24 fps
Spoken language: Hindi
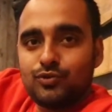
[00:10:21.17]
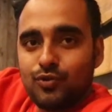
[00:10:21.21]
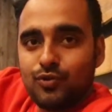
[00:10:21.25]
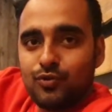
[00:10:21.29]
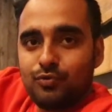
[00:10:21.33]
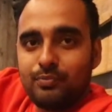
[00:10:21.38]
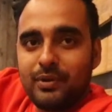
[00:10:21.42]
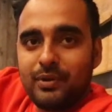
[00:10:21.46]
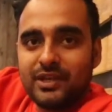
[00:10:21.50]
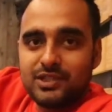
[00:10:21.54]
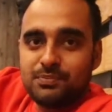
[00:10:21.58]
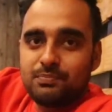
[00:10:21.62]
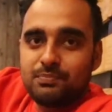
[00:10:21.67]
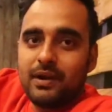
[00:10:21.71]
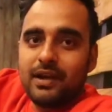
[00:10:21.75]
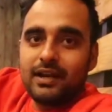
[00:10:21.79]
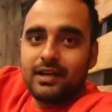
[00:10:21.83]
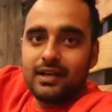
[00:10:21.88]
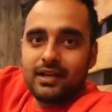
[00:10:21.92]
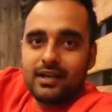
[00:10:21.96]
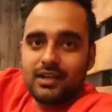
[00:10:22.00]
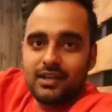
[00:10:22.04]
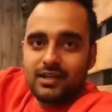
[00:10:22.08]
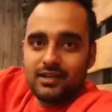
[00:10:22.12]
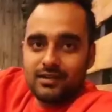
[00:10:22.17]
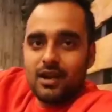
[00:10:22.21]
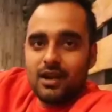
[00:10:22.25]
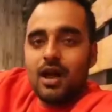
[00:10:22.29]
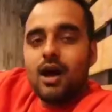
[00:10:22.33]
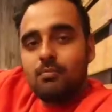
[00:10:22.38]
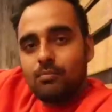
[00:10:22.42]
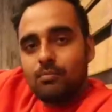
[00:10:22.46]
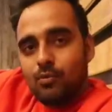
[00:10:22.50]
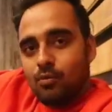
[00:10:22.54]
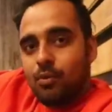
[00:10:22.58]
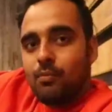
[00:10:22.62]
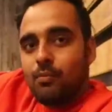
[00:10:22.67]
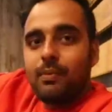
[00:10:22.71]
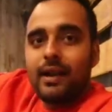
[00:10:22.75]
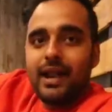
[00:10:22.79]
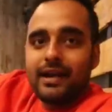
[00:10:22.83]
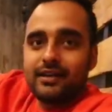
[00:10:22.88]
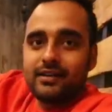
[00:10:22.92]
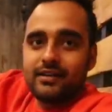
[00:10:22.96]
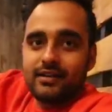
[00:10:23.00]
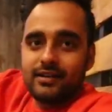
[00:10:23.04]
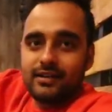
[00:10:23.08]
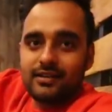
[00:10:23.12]
जो वेज प्लेटर मोमो
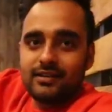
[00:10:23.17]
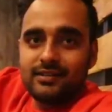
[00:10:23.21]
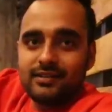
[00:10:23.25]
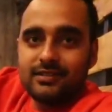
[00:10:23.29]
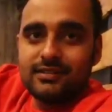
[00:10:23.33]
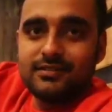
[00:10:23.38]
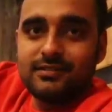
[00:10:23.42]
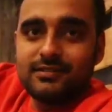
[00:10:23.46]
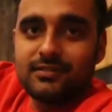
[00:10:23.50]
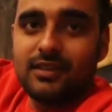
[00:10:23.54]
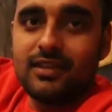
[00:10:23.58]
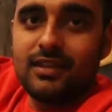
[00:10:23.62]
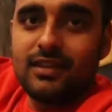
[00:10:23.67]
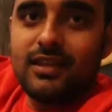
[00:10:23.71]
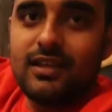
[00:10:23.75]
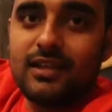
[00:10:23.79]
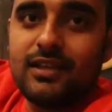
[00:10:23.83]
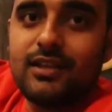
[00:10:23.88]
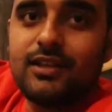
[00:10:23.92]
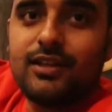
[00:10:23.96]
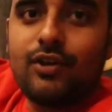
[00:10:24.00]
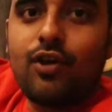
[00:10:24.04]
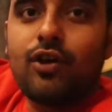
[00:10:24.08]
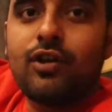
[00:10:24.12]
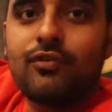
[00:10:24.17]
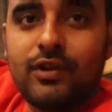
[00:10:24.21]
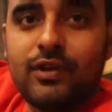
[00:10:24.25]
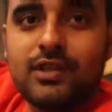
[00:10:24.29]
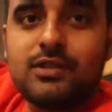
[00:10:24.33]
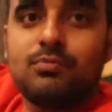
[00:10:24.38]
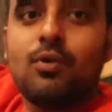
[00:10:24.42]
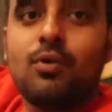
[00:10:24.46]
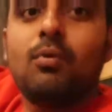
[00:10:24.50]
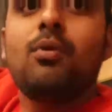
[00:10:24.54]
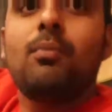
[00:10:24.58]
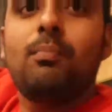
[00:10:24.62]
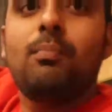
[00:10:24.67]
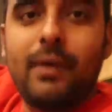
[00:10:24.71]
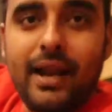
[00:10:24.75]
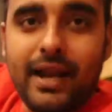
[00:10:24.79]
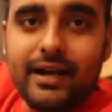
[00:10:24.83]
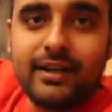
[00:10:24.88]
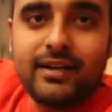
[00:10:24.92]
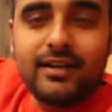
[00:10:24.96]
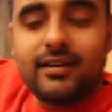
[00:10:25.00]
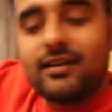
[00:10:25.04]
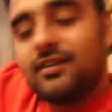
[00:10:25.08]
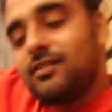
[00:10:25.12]
प्लेटर नॉन वेज मोमो
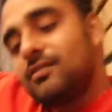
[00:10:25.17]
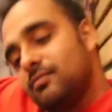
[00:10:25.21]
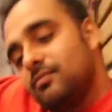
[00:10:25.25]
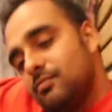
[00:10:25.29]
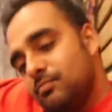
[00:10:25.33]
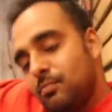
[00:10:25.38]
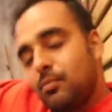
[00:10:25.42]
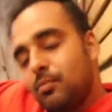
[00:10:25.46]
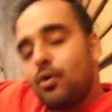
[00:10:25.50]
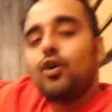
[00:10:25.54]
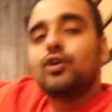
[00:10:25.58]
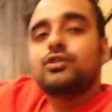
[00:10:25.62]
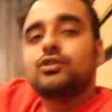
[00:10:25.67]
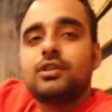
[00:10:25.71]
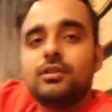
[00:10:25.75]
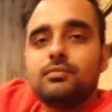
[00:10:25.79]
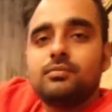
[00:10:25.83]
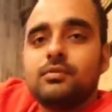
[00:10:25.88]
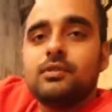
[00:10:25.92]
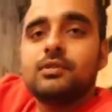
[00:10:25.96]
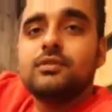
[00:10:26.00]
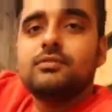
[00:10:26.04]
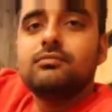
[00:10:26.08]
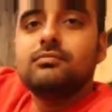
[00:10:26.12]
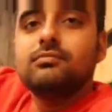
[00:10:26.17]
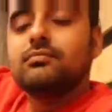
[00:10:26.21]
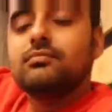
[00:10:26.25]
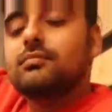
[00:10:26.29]
प्लेटर चिकन मोमो प्लेटर